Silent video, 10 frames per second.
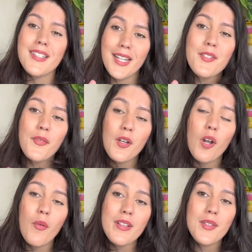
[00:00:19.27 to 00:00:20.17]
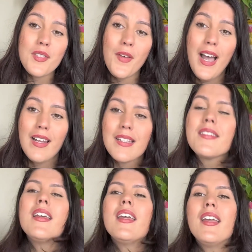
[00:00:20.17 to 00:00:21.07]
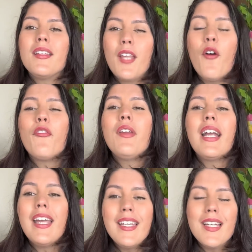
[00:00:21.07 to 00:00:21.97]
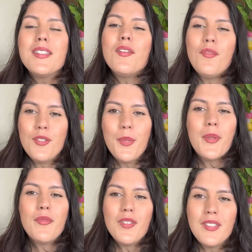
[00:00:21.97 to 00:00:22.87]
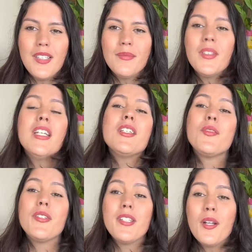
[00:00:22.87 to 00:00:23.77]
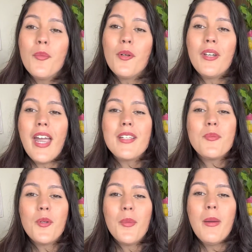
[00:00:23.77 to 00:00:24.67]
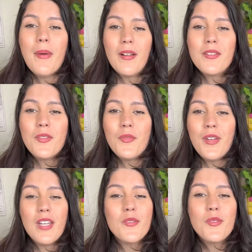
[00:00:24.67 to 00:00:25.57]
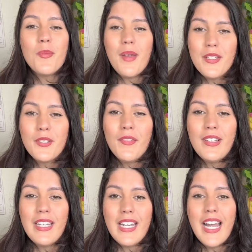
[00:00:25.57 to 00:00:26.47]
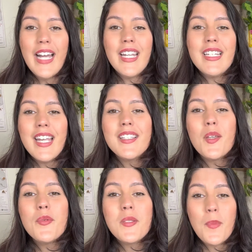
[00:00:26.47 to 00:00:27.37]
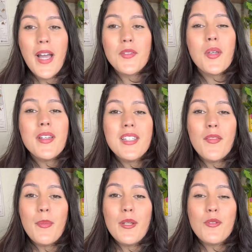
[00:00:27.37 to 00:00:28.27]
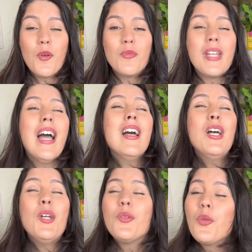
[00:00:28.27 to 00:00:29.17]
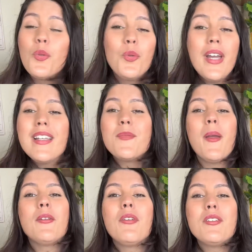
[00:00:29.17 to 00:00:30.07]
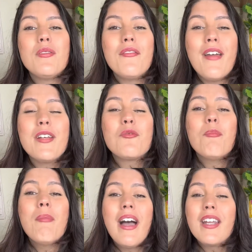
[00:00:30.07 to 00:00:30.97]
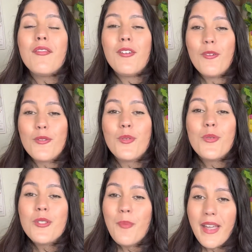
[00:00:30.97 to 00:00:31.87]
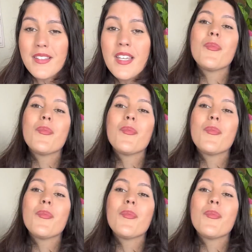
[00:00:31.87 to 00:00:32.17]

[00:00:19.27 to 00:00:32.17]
identificou com essas falas? Então fica aí que esse vídeo é para você. Se você não me conhece, meu nome é Paula Silveira, eu sou médica veterinária e esse é o espaço que eu reservei para te contar tudo a respeito desse universo maravilhoso dos pets.